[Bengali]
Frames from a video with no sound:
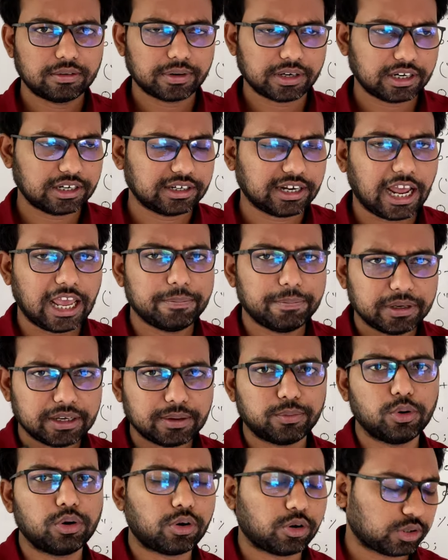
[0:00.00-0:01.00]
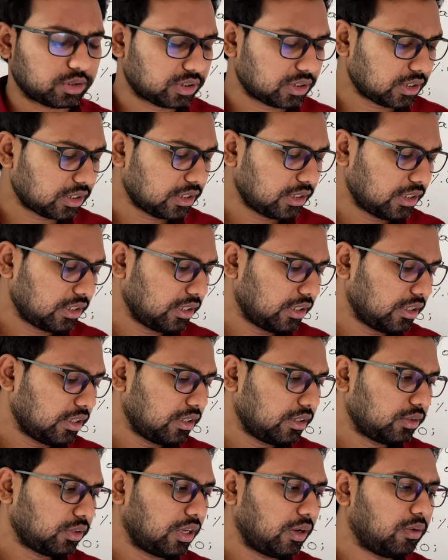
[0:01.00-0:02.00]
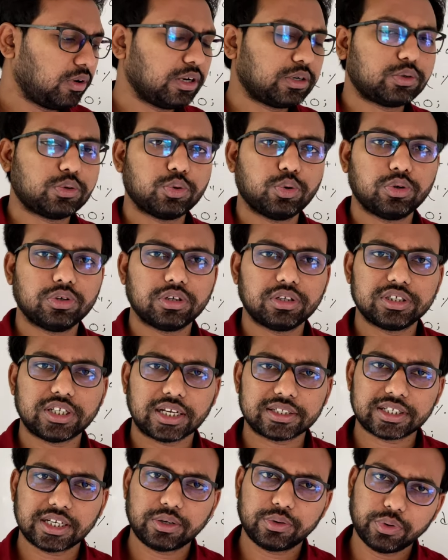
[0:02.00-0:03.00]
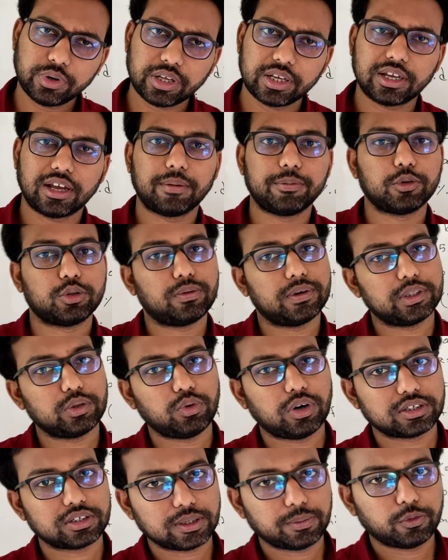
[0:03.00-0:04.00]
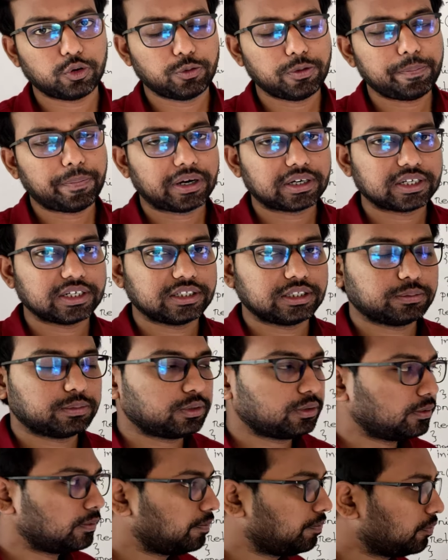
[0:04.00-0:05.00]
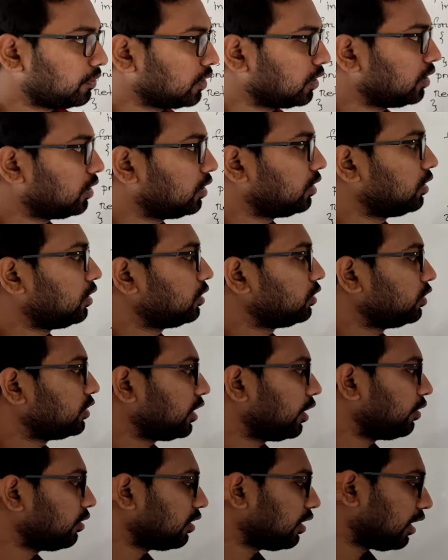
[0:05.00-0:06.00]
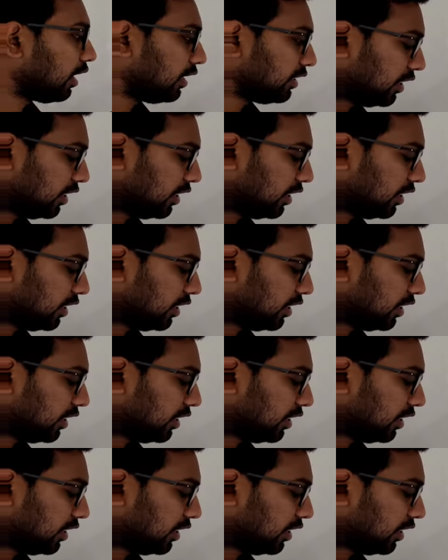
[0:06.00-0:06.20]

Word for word: মানে টাইপিং এ ভুল করছে তো এগুলো একটু যাচাই করে আমি তোমাদের হোয়াটসঅ্যাপ গ্রুপে পাঠিয়ে দিব তো যাই হোক